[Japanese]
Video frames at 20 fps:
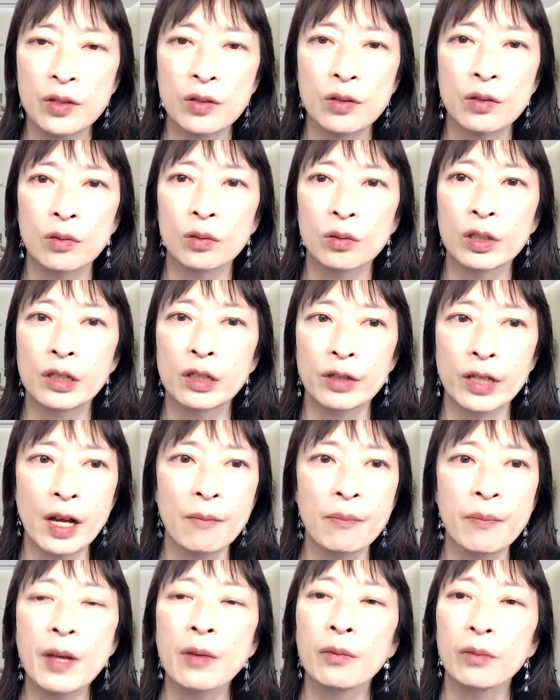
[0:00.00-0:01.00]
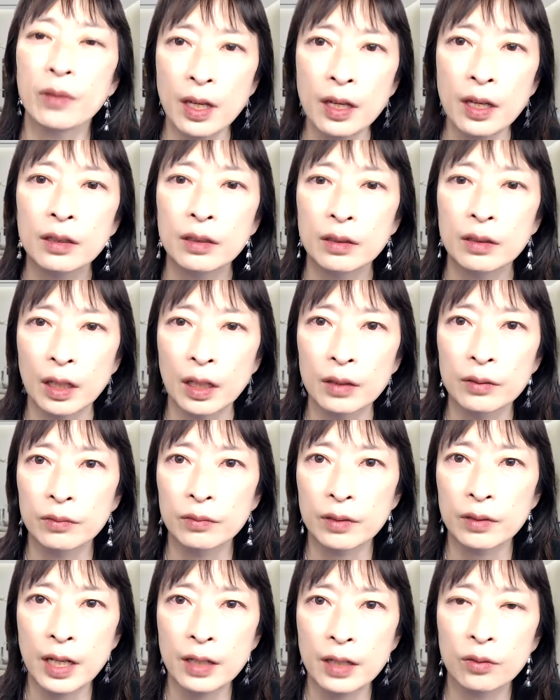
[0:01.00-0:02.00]
すよっていうキャンペーンをね、あ
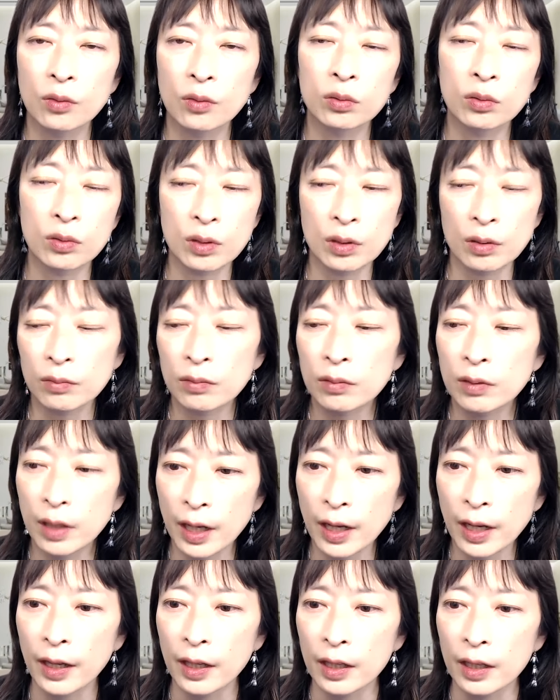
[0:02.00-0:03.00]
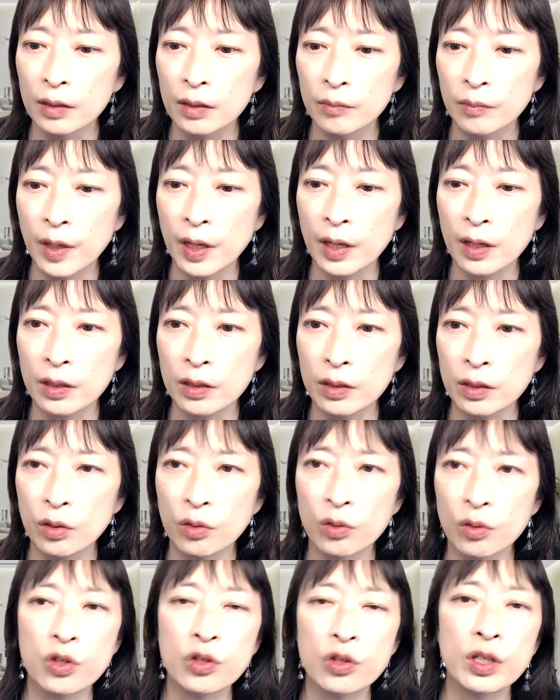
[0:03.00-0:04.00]
の、やることによって、まあ、
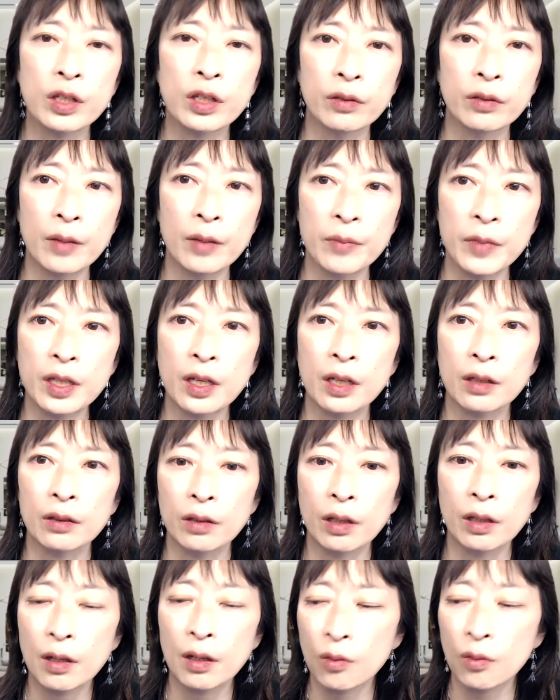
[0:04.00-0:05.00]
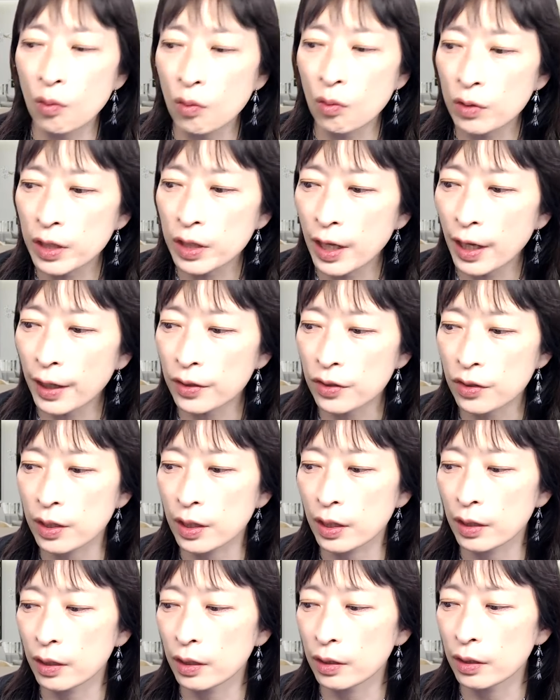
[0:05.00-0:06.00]
40人ぐらい見ていく。だから、ここ2ヶ月
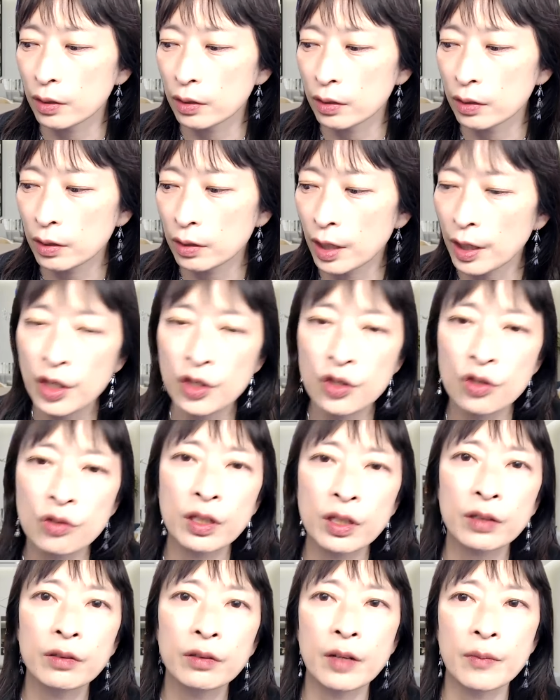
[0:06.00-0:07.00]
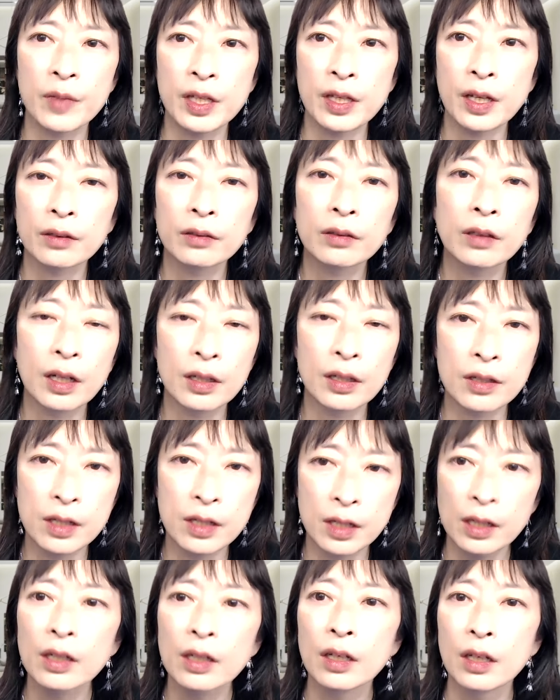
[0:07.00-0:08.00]
で70人ぐらい見ていく感
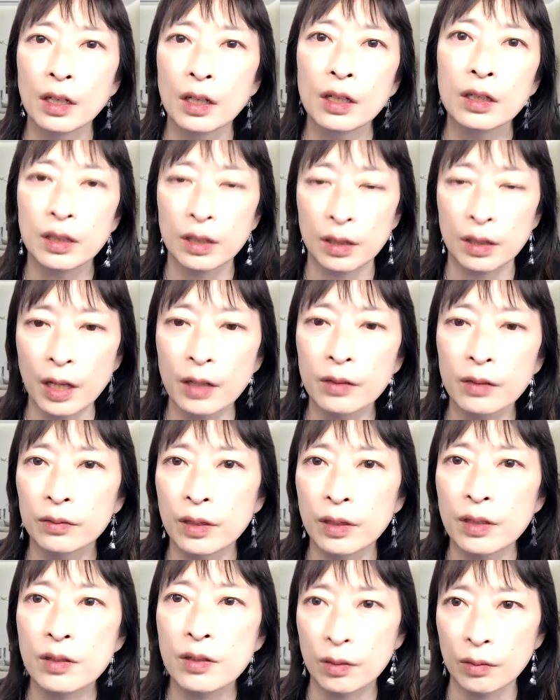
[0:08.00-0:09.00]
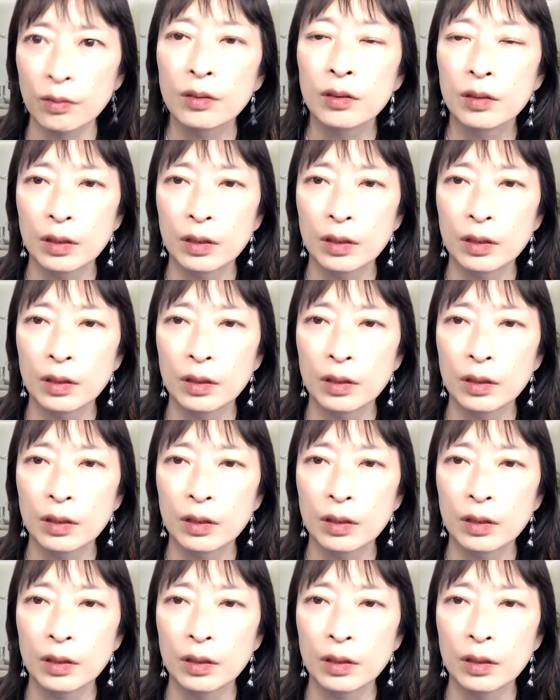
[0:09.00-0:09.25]
じになるんですよ。